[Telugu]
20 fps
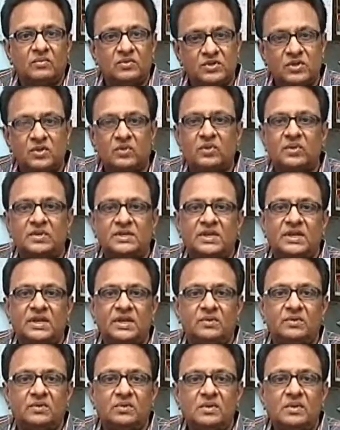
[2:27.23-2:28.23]
ఉద్యోగంలో
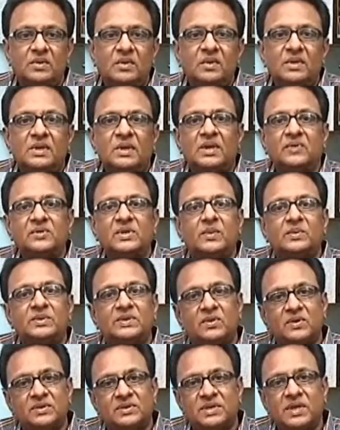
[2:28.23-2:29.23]
చేరాను ఇరవై
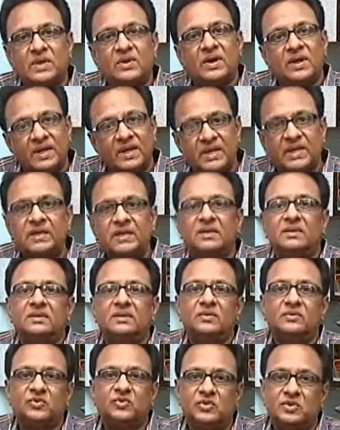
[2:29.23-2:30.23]
ఎనిమిది సంవత్సరాలు అక్కడే
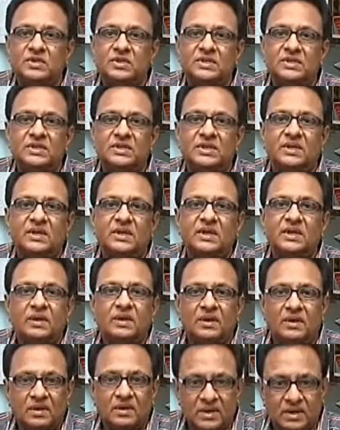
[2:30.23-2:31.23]
ఉద్యోగించి
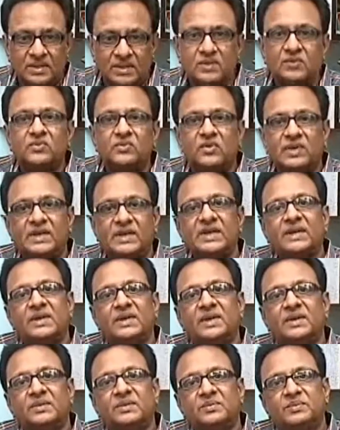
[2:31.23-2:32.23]
గత సంవత్సరం
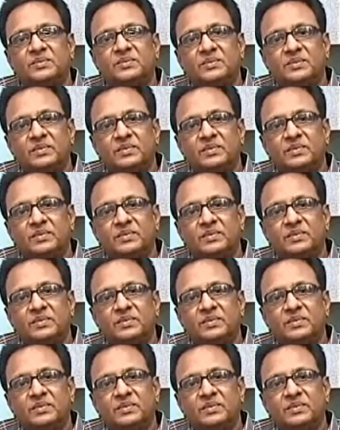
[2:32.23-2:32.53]
రిటైర్ అయ్యాను